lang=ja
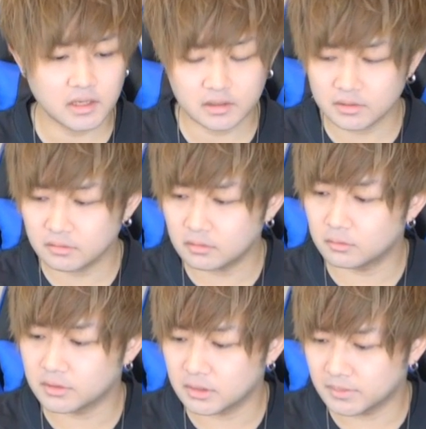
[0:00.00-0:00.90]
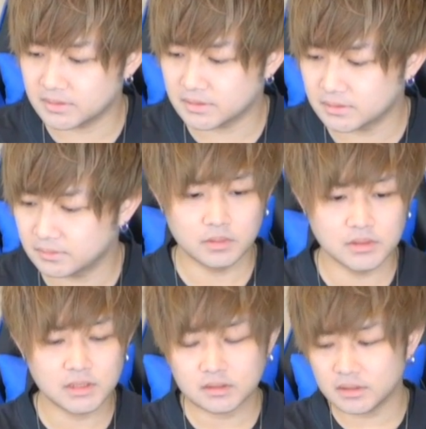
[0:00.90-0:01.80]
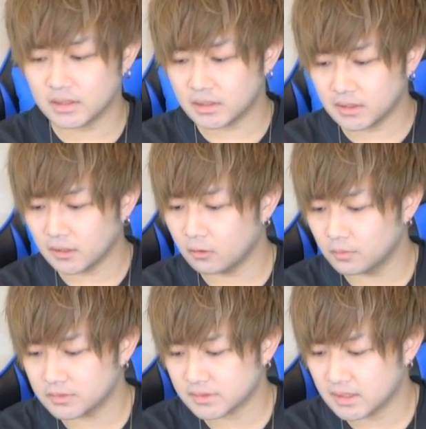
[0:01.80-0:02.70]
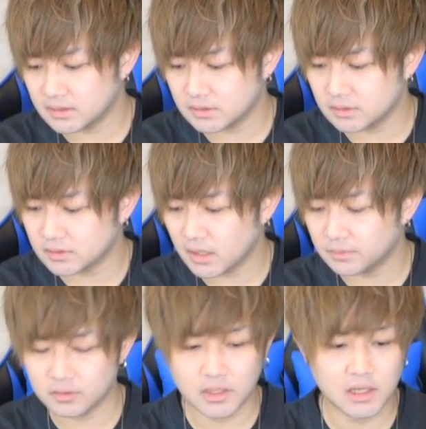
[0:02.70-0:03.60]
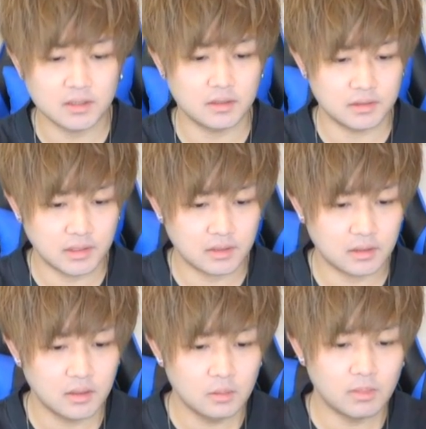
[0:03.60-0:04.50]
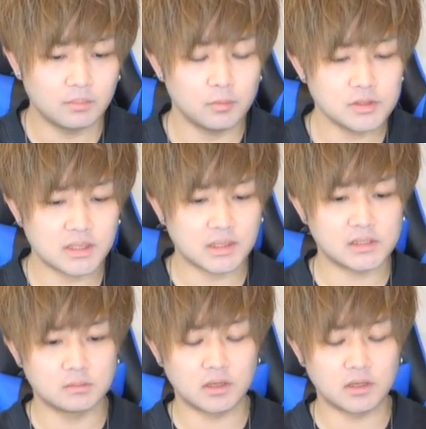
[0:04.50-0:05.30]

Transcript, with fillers: いかなというふうに思ってます。弱点キャラを持つ貫通タイプのキャラなんで、ボスに対しても